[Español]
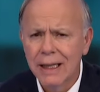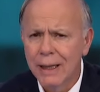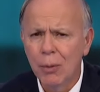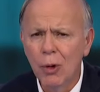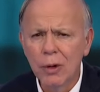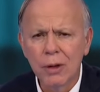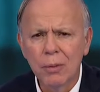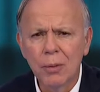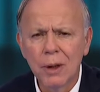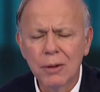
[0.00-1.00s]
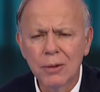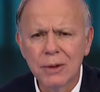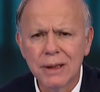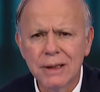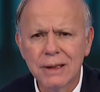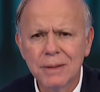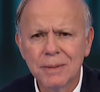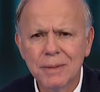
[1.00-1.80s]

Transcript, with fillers: Ivonne, buenas noches.